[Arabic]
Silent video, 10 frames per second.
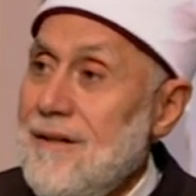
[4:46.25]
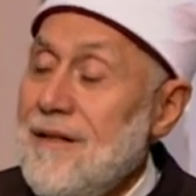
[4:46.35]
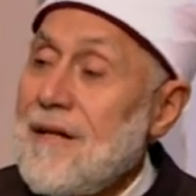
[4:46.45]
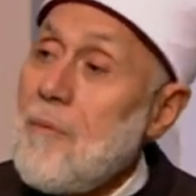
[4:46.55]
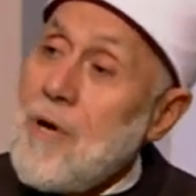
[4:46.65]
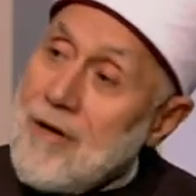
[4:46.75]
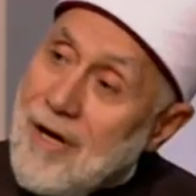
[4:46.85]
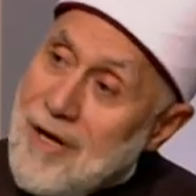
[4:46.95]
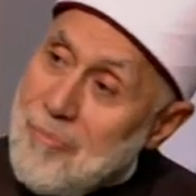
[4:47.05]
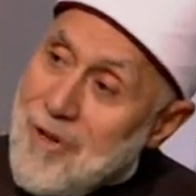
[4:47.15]
كما
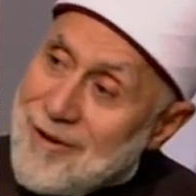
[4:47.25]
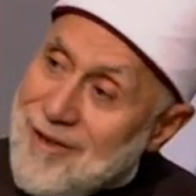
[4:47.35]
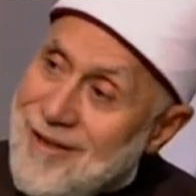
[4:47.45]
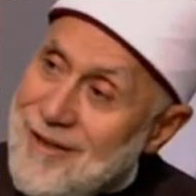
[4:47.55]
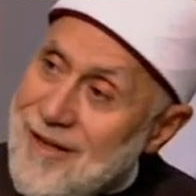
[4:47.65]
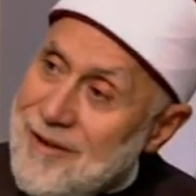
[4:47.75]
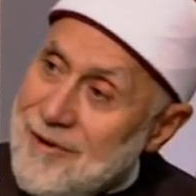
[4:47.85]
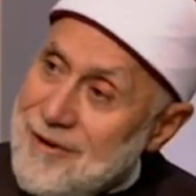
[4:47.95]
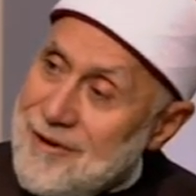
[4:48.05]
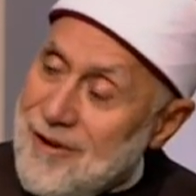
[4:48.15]
قال ابن عطاء الله
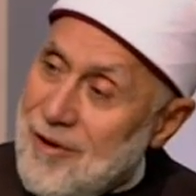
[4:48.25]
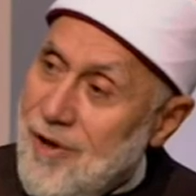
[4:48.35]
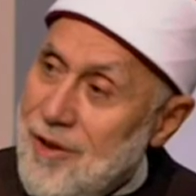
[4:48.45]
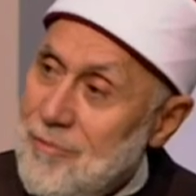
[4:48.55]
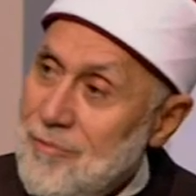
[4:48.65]
رضي الله عنه